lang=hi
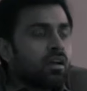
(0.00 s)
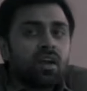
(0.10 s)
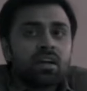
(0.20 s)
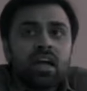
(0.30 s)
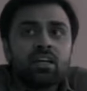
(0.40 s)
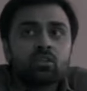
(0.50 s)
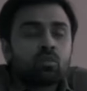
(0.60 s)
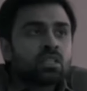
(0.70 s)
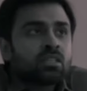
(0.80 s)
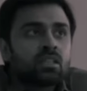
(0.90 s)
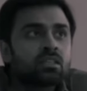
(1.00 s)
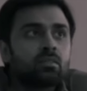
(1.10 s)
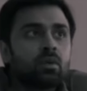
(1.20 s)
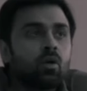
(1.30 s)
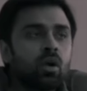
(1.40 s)
इनफैक्ट आईटी तुम में से किसी का
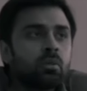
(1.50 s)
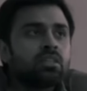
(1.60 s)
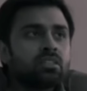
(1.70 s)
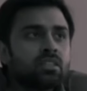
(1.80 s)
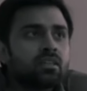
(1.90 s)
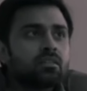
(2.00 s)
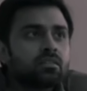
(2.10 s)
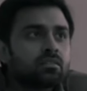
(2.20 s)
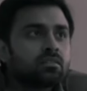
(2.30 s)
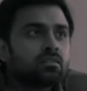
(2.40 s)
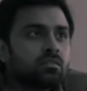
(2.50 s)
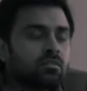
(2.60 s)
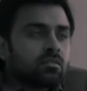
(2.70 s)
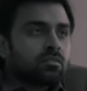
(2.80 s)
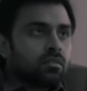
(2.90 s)
सपना होना भी नहीं
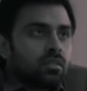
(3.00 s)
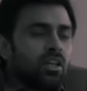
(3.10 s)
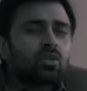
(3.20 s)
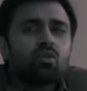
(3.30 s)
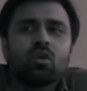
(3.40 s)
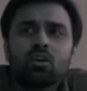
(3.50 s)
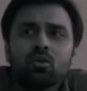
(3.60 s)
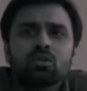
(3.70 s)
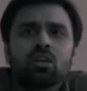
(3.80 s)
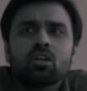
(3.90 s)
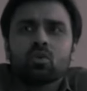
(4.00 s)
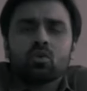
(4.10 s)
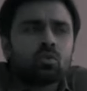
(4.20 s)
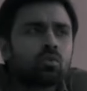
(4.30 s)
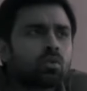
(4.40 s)
चाहिए एक तो वर्ड यूज करना
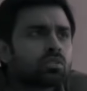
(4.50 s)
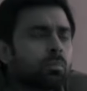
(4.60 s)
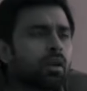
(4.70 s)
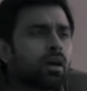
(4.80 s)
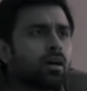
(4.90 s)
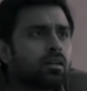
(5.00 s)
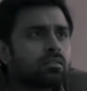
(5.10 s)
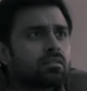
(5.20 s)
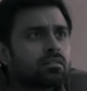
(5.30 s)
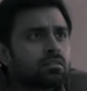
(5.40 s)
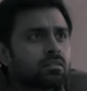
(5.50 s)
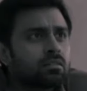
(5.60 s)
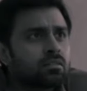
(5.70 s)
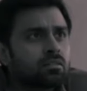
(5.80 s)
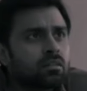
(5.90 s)
छोड़ो तुम लोग सपना
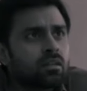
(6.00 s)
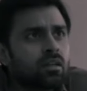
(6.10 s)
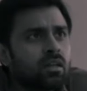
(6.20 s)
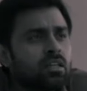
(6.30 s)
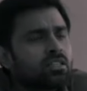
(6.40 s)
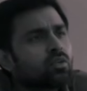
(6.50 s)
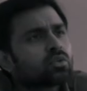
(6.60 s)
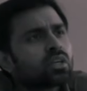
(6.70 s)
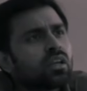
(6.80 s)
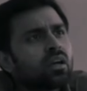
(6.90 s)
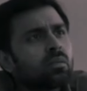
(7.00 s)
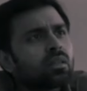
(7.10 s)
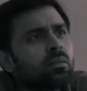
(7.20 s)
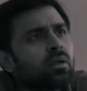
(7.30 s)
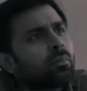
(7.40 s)
इसे यूज करने का
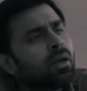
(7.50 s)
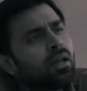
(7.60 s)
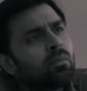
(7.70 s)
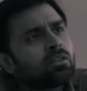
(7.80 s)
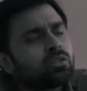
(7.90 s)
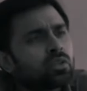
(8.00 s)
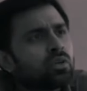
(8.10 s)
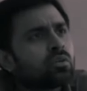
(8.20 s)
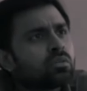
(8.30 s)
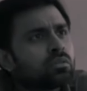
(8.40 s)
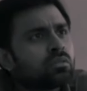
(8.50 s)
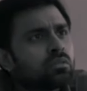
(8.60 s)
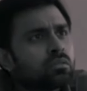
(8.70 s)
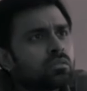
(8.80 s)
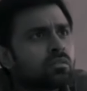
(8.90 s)
मतलब है कि पहले ही मान चुके हो
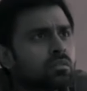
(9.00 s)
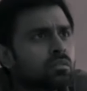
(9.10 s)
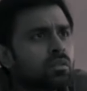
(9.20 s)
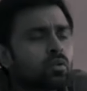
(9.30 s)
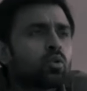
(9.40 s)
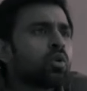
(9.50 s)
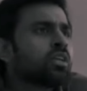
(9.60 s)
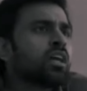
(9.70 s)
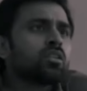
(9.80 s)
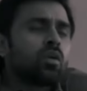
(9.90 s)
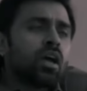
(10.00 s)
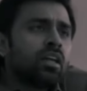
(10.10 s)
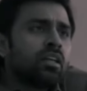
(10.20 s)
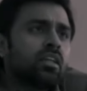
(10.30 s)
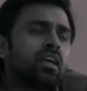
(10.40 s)
कुछ होना जाना तो है
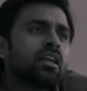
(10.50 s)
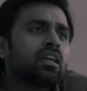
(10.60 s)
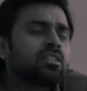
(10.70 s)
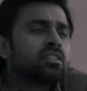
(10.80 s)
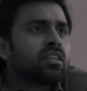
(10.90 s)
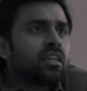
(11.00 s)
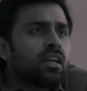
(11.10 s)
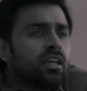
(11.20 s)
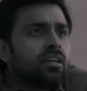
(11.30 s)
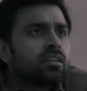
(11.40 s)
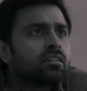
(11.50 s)
नहीं देखने की चीजें देख ली